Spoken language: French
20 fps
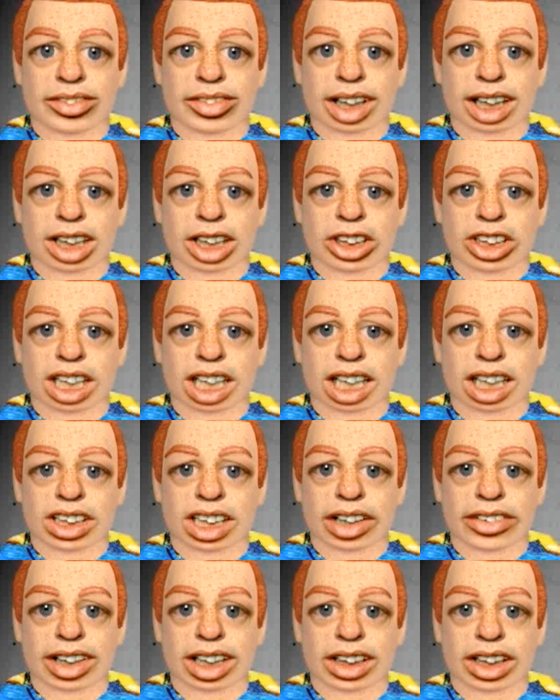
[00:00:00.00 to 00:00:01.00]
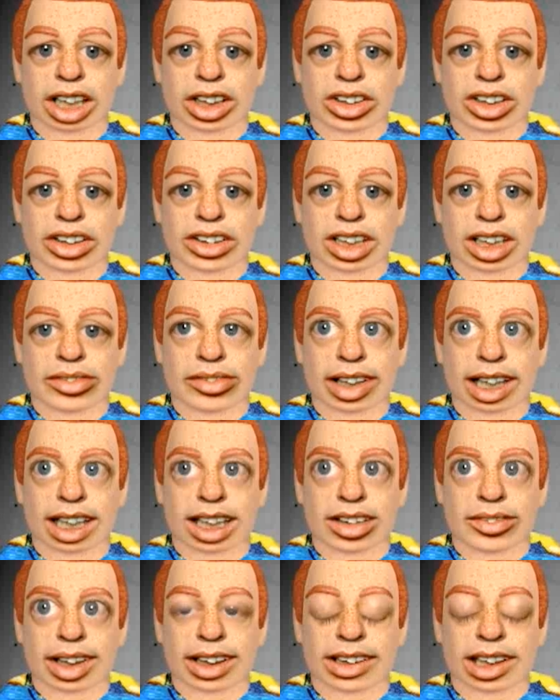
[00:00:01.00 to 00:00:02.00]
Ben là, j'avais une grenouille d'une
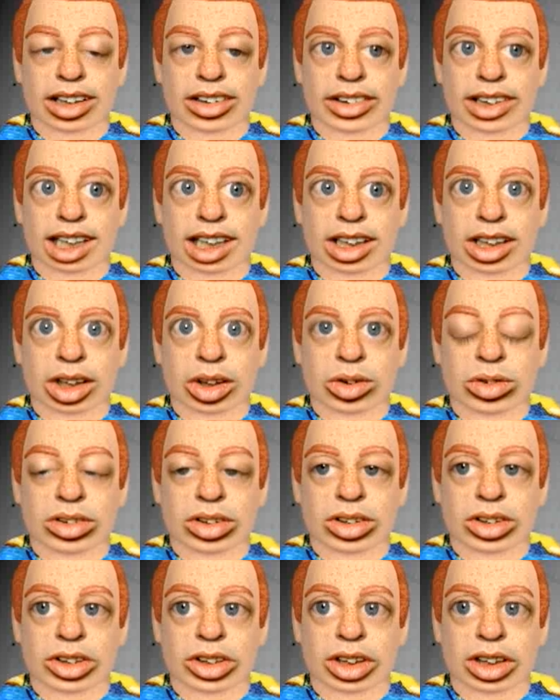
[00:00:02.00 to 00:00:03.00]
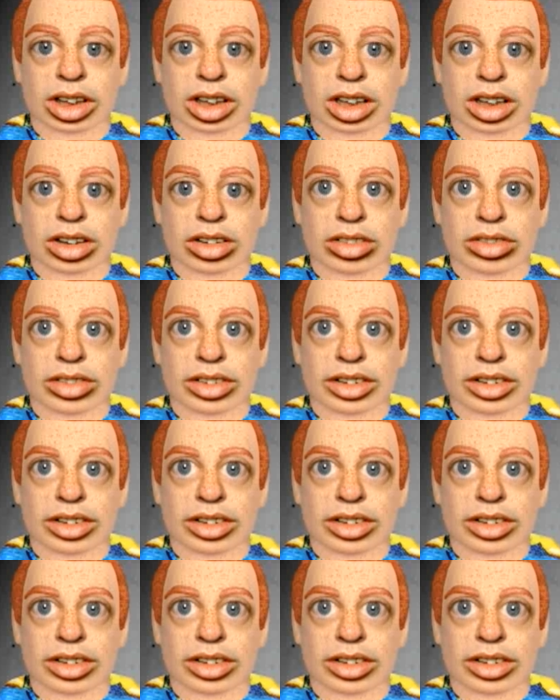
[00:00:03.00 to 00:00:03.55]
main, le pétard dans l'autre, là, je...